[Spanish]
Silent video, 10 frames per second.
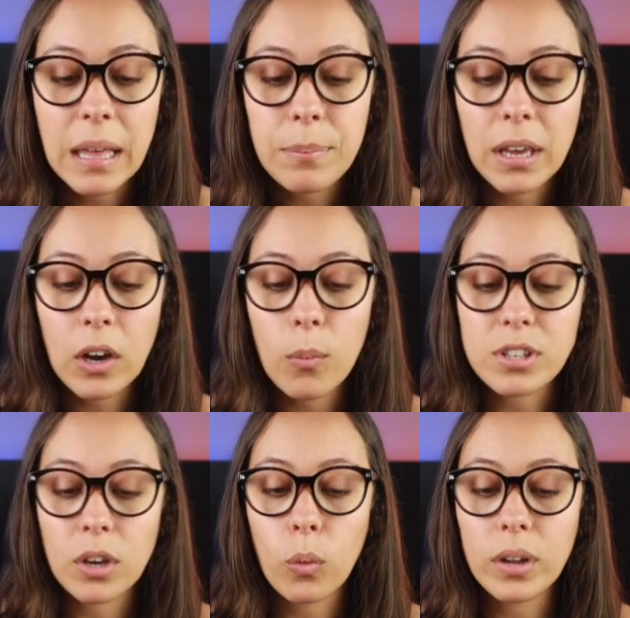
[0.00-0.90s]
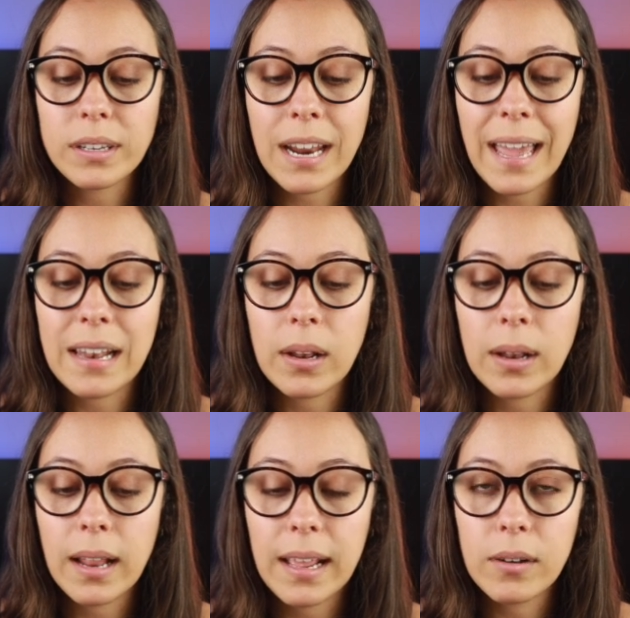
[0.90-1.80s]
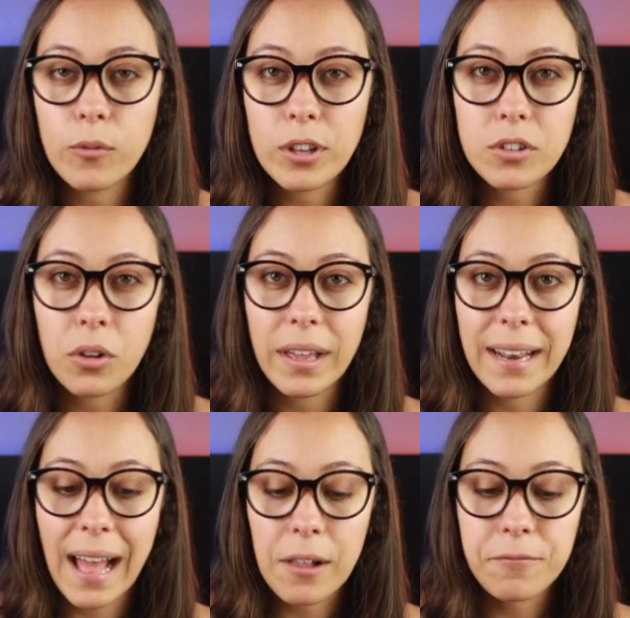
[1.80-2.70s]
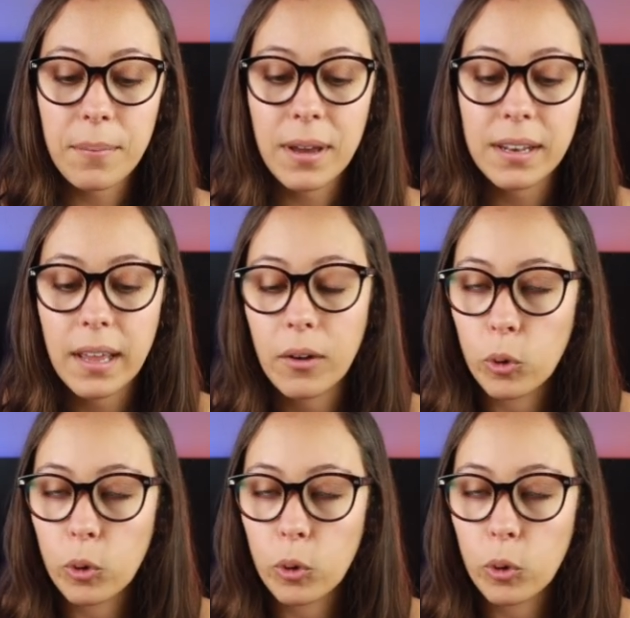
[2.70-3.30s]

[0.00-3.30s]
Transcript: también cómo se encuentra el, el retail en Alphabet,